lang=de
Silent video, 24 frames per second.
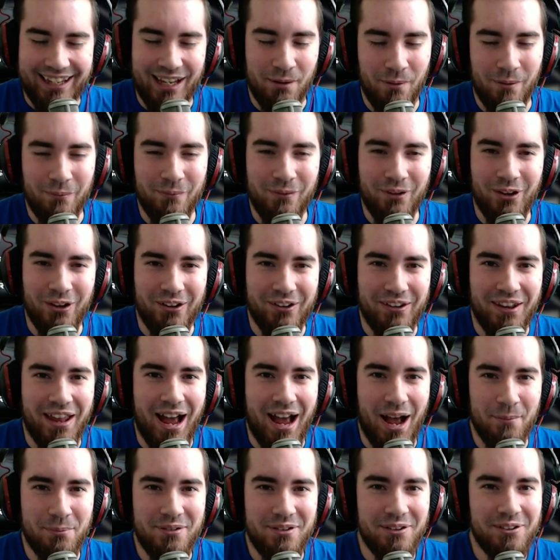habe immer noch eine
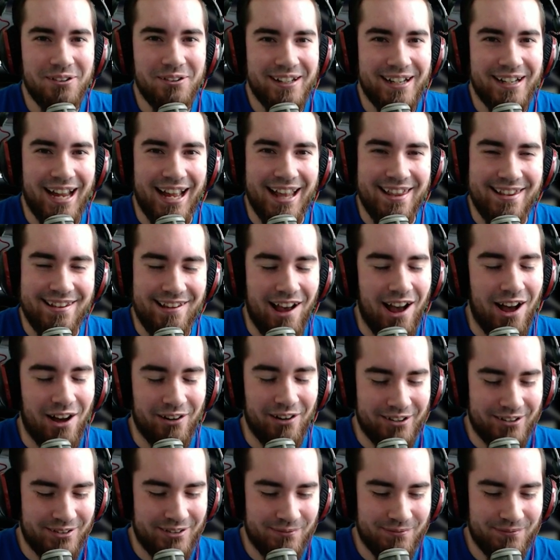absolute
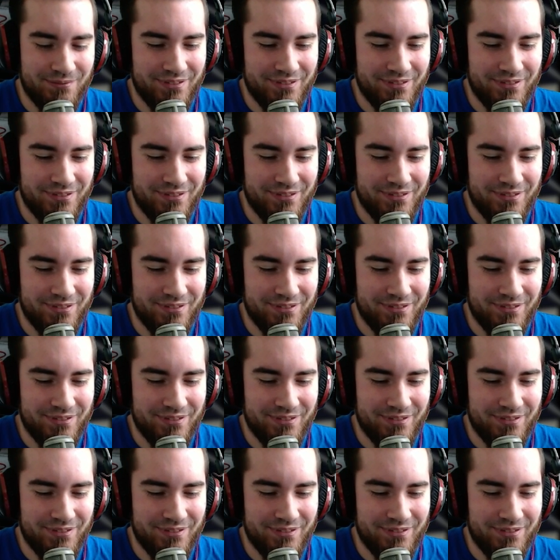Gänsehaut.